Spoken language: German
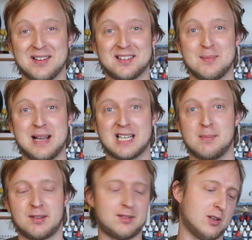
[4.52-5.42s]
wir es gemerkt
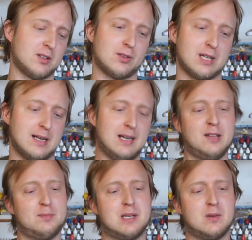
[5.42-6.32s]
haben, es ist heute sogar,
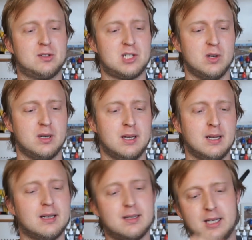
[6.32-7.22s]
lasst mich kurz schauen,
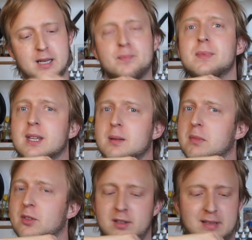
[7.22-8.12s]
der,
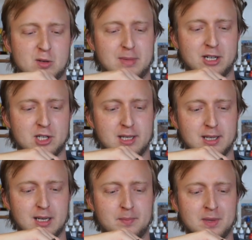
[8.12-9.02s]
man soll das Datum
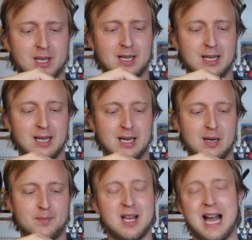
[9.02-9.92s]
einstellen, gell?
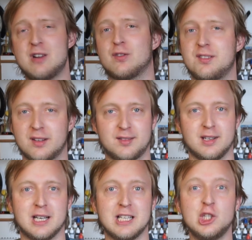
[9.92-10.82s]
Ähm, der
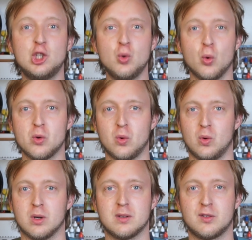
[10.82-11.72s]
21.
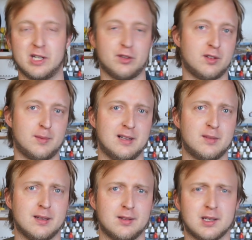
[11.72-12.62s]
Juni
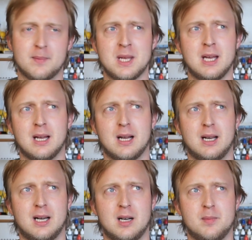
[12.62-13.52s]
2022.
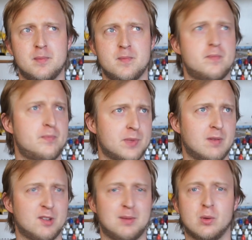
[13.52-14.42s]
Ähm,
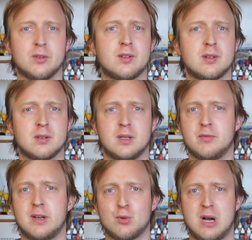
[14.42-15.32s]
was war los?
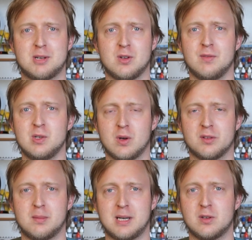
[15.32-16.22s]
Im Februar habe ich noch ein Video
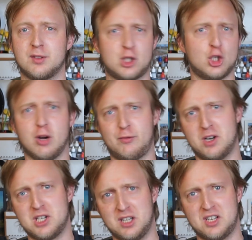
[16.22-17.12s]
rausgebracht und gesagt, hier,
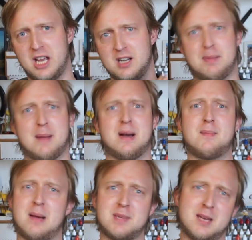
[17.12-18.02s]
voll die Ideen, bam,
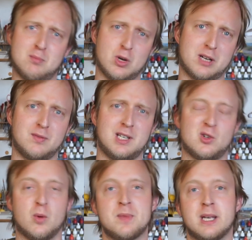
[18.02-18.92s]
bam, bam, jeden Monat ein
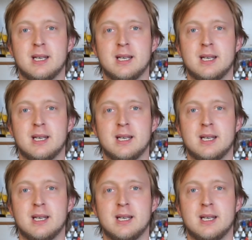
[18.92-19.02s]
Video.